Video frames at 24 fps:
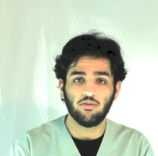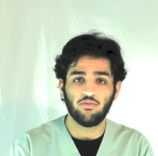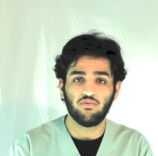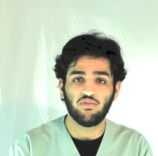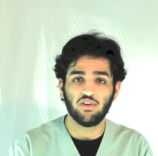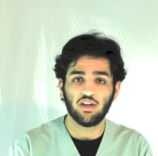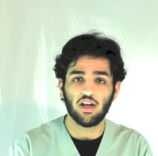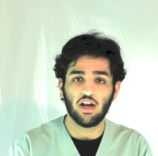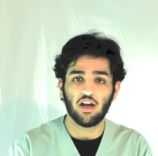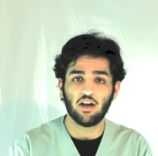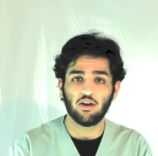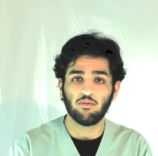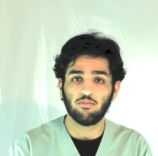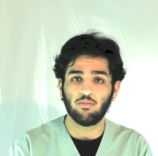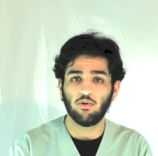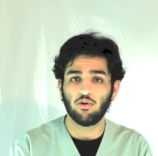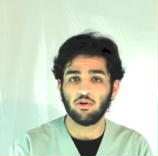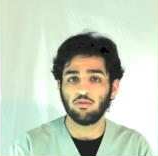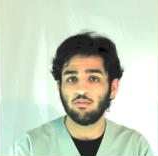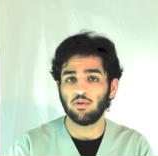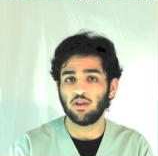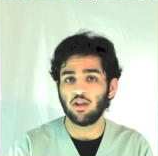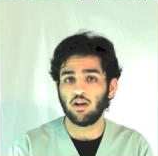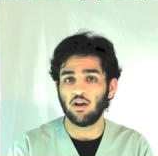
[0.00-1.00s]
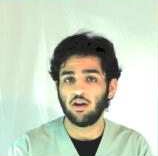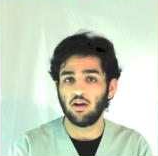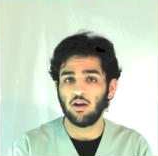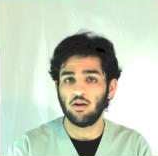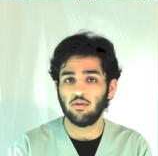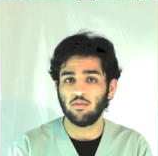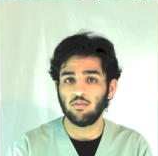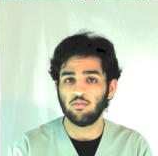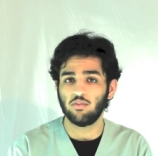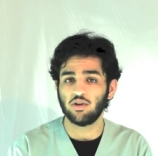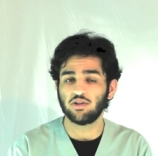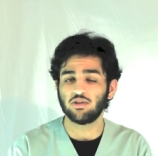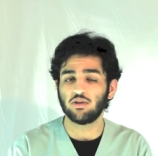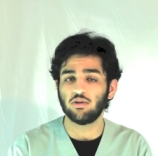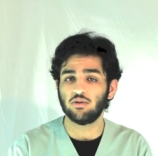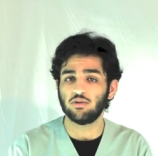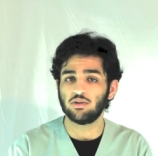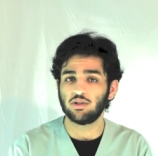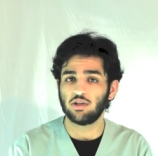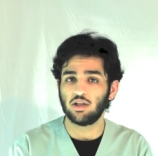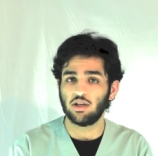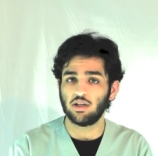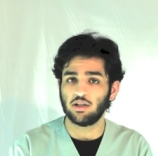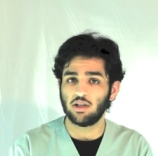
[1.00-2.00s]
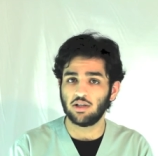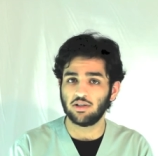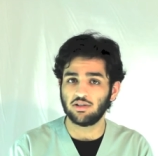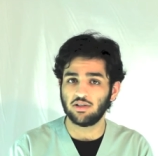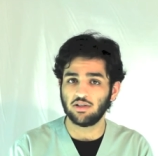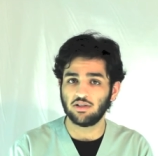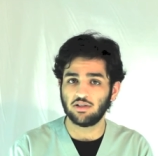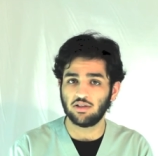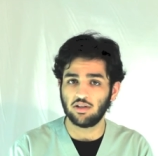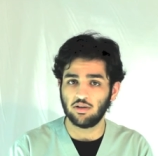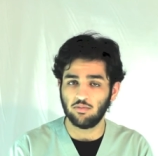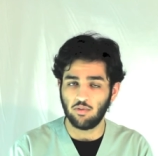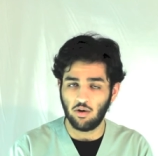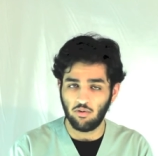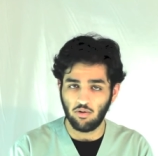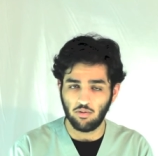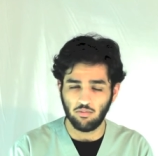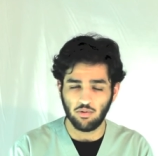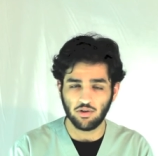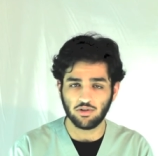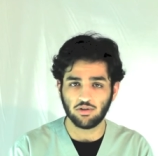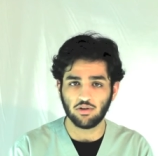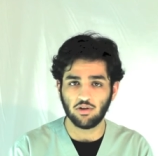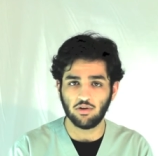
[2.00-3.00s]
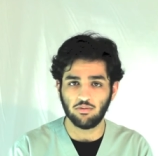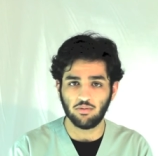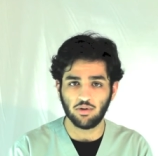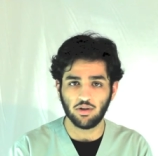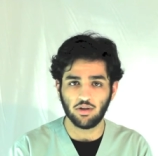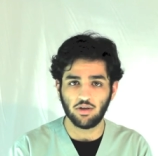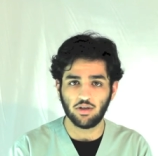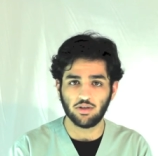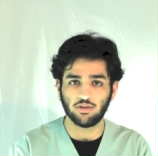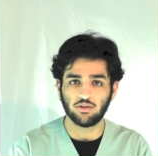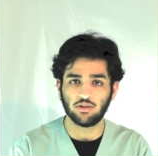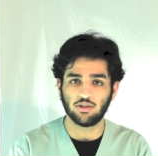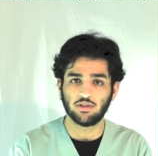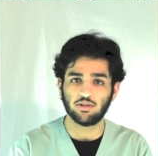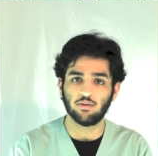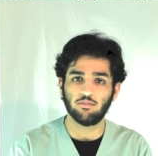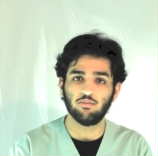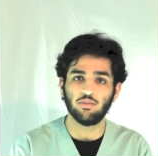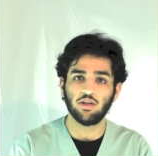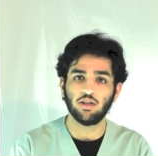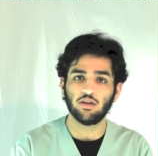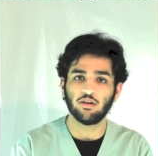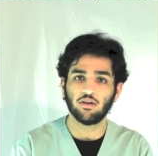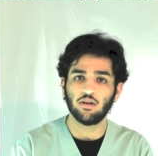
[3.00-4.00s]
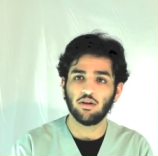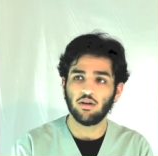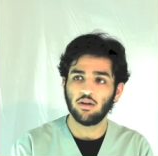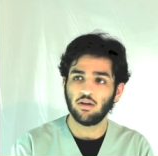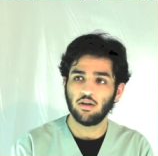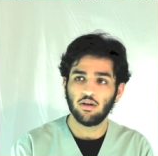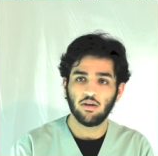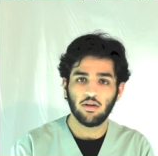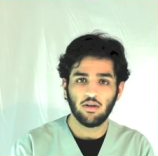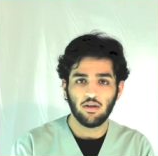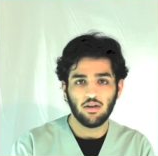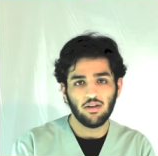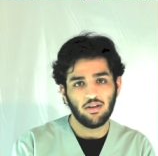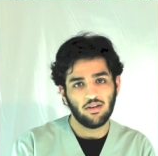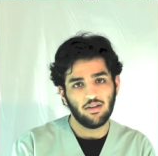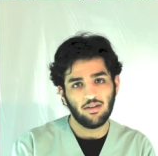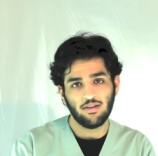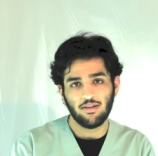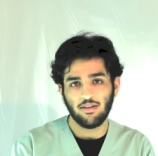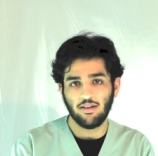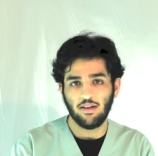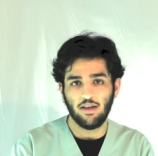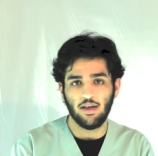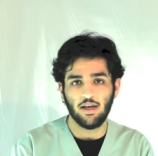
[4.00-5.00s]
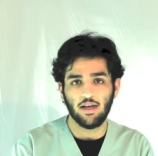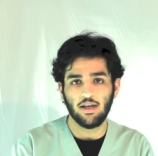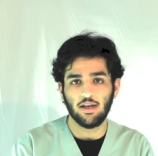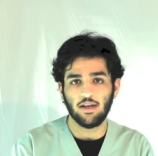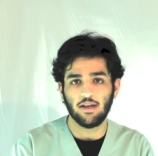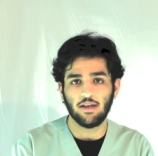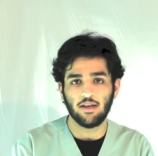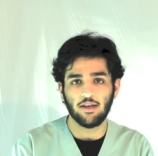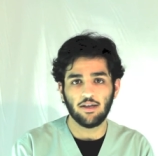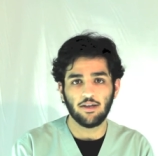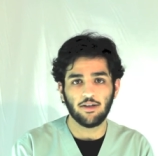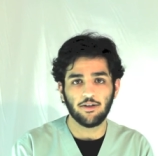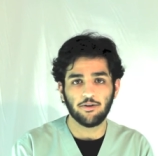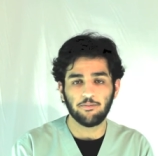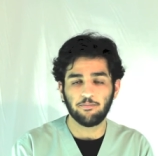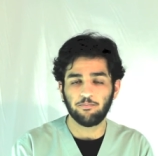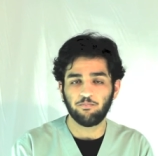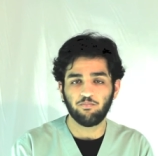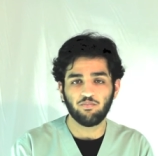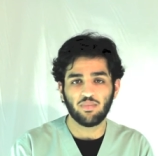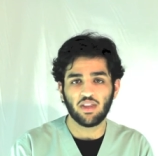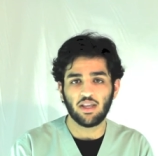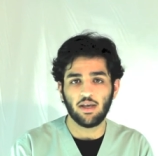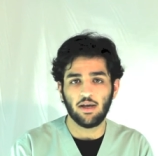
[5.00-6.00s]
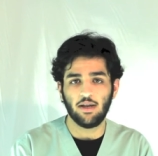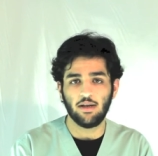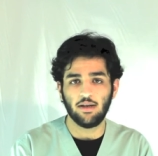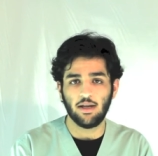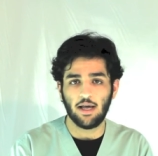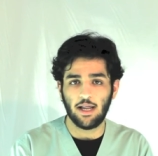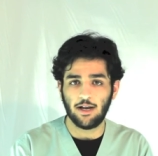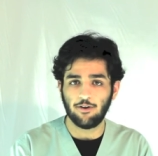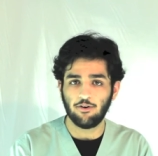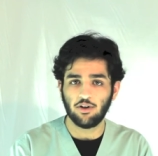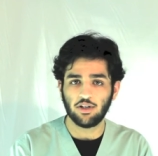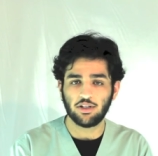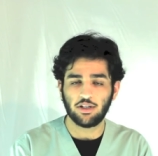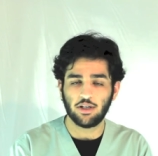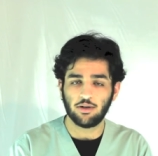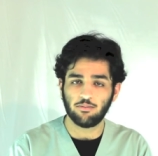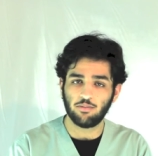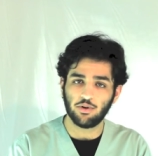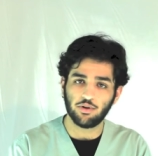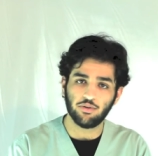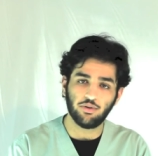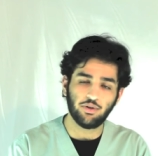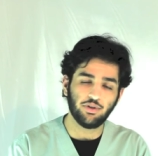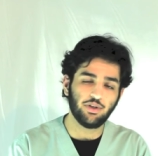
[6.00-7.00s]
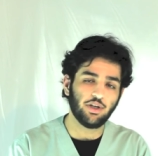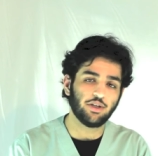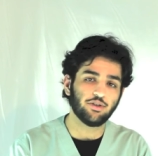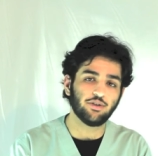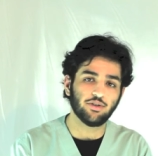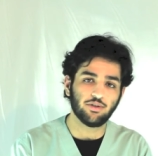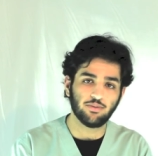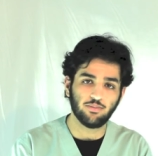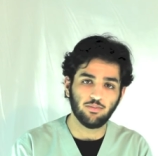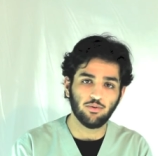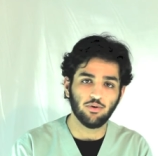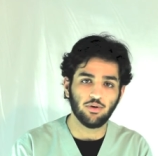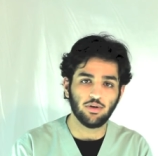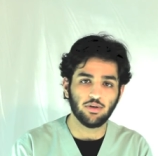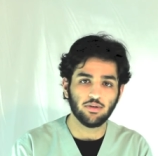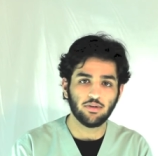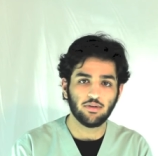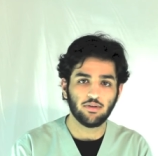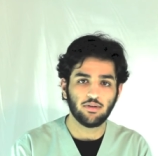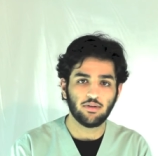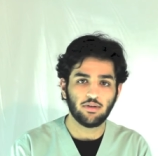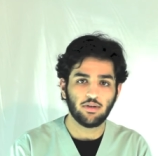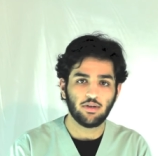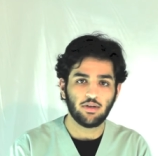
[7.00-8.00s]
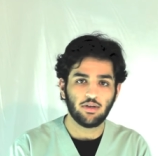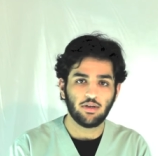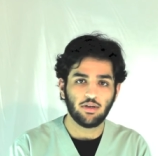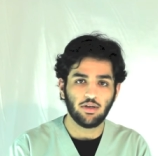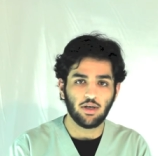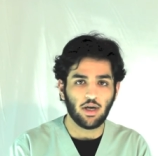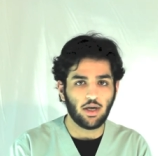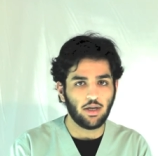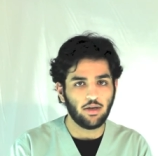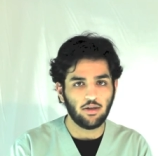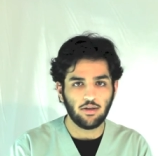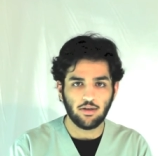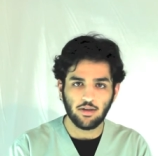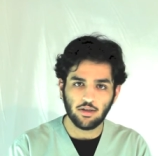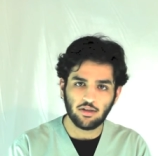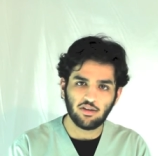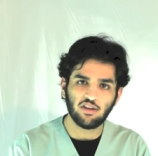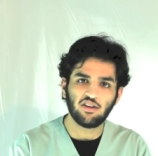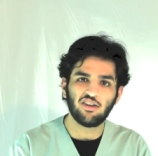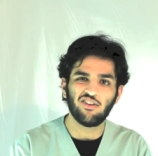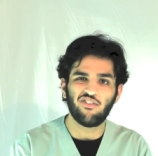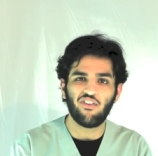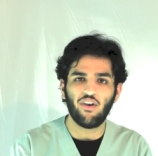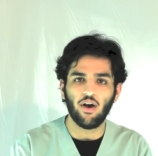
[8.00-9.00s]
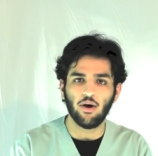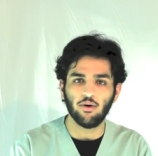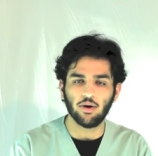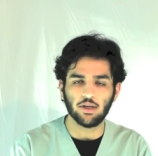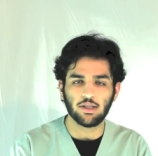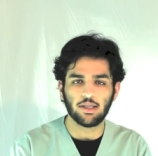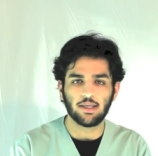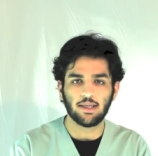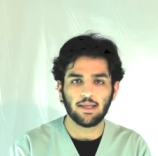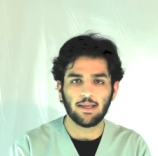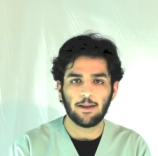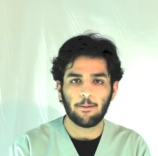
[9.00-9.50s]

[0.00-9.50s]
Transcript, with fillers: في اخر بلوك مثلا ماسكلو سكيلتال سيستم او الماسكلو بعض الناس تسميه آه، كان على وقتنا برضه 11 اسبوع يعني تتفاوت